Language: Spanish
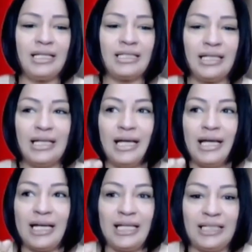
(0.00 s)
Es decir,
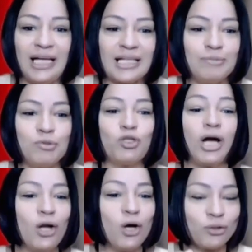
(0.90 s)
en el día hace mucho
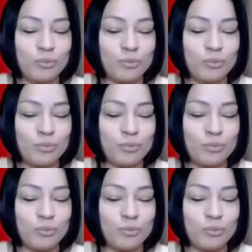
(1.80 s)
calor,